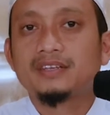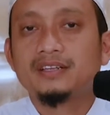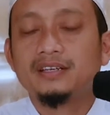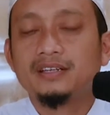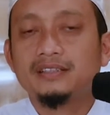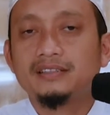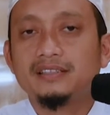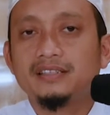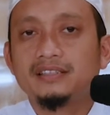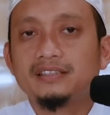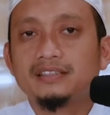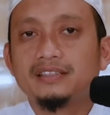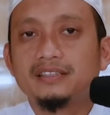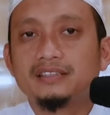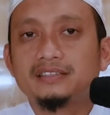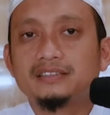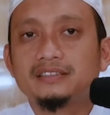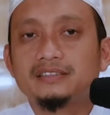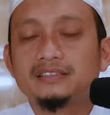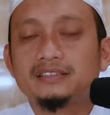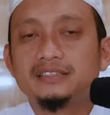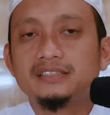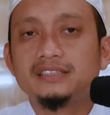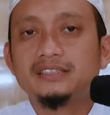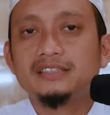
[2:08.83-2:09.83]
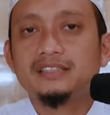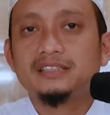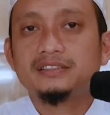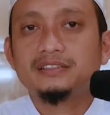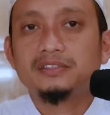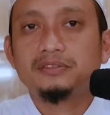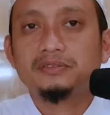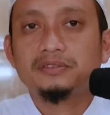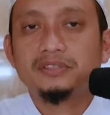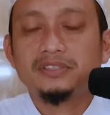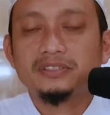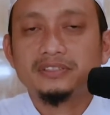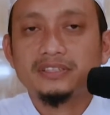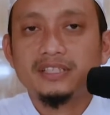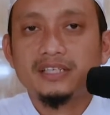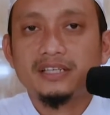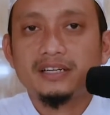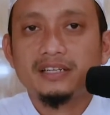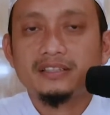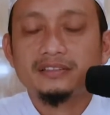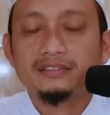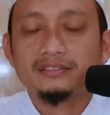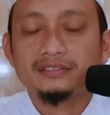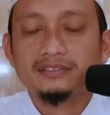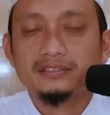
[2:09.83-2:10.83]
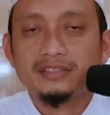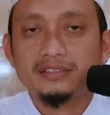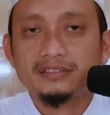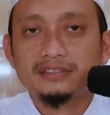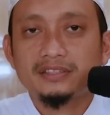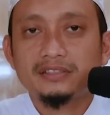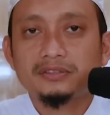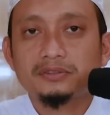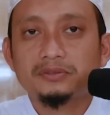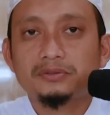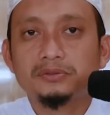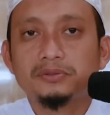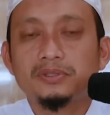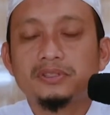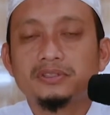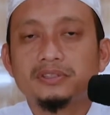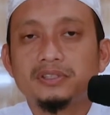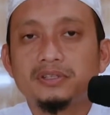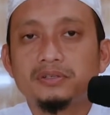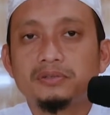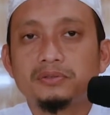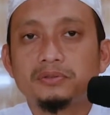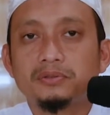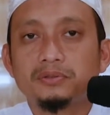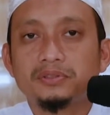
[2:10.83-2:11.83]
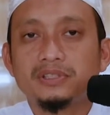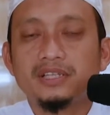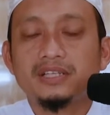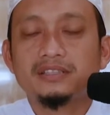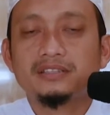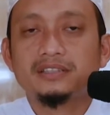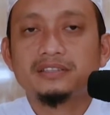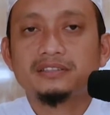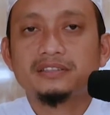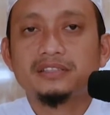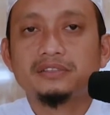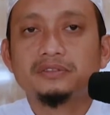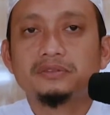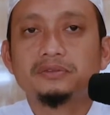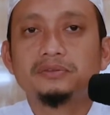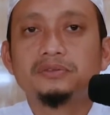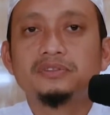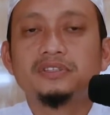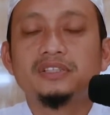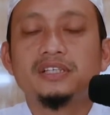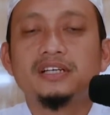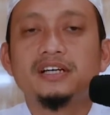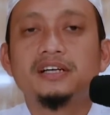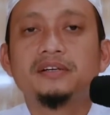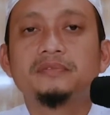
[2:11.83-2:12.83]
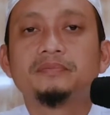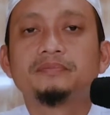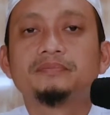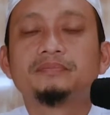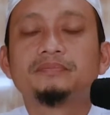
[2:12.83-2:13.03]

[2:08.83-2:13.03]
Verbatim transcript: Ada negara kecil atau desa tertentu atau kota tertentu dia